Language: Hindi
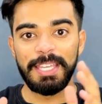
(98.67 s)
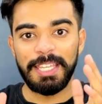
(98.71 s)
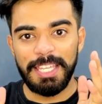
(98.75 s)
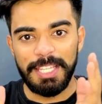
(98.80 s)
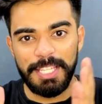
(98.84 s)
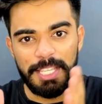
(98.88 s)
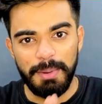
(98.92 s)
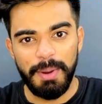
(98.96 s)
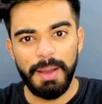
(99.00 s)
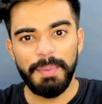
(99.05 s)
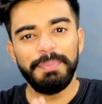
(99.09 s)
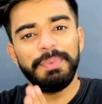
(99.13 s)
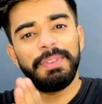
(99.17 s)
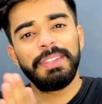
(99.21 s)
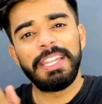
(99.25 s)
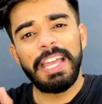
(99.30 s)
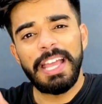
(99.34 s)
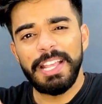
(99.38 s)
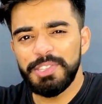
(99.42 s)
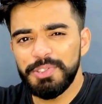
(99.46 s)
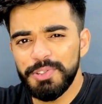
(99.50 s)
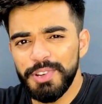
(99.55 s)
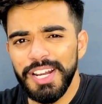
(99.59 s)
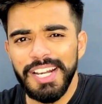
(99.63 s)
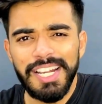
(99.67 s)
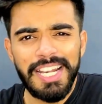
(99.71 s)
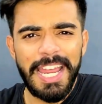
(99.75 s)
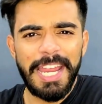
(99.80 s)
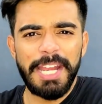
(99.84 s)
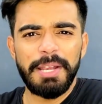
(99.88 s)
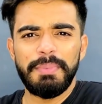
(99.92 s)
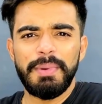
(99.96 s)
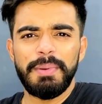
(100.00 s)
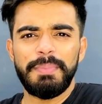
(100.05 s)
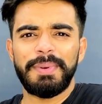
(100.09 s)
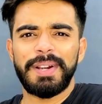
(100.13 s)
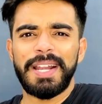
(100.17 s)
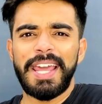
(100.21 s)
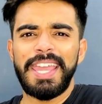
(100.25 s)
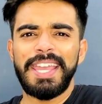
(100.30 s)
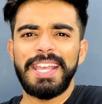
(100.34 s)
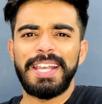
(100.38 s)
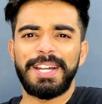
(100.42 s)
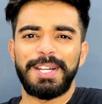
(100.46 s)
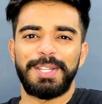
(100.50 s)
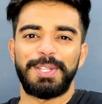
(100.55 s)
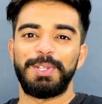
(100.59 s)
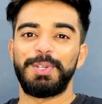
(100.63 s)
कि जब आप नेचुरल लाइट में पढ़ाई
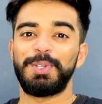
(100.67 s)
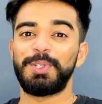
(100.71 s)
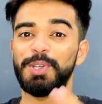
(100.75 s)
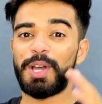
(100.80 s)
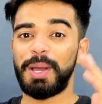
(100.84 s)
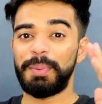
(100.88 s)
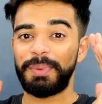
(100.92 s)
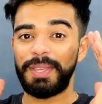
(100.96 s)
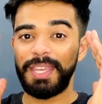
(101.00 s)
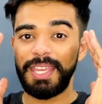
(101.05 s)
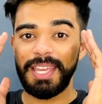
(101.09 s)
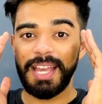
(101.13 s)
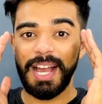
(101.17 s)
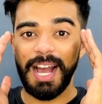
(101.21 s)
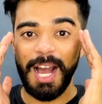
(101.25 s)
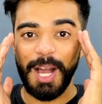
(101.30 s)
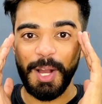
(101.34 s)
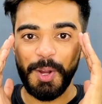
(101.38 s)
करते हो तो आपकी